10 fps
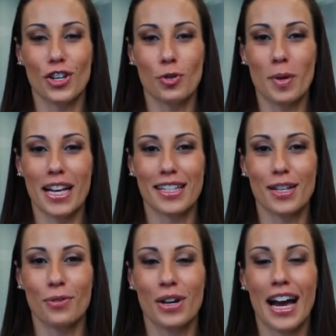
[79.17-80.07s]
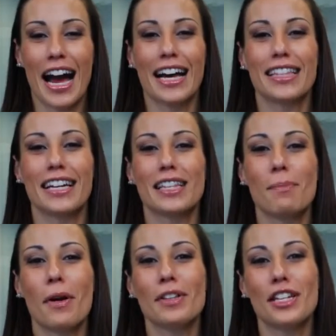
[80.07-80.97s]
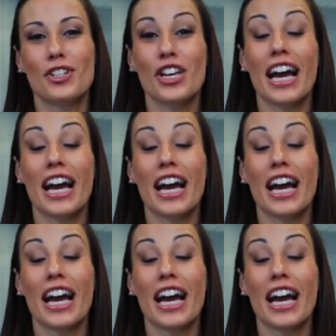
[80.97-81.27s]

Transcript: do Brasil, a Tractebel Energia